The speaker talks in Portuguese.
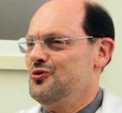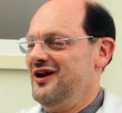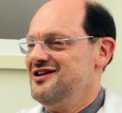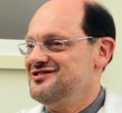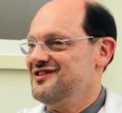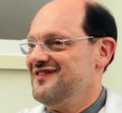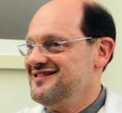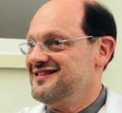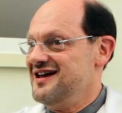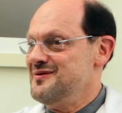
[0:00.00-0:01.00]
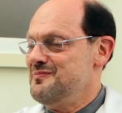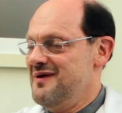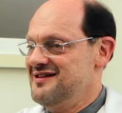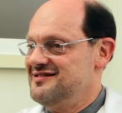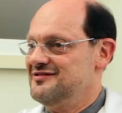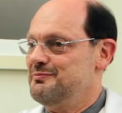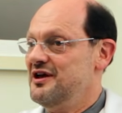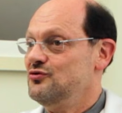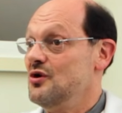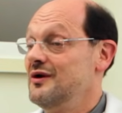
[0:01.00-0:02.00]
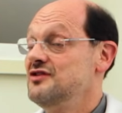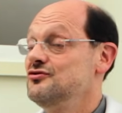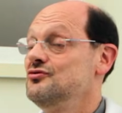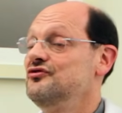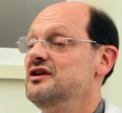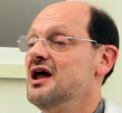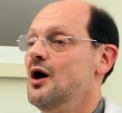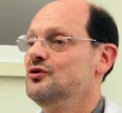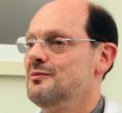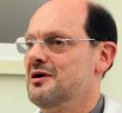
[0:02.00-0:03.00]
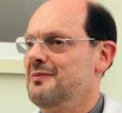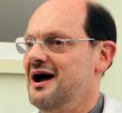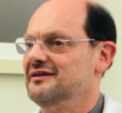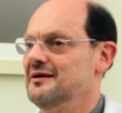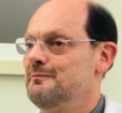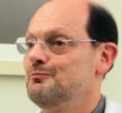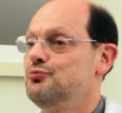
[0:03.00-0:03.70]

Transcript: O leite que vai sair mais espesso é o leite do final da mamada.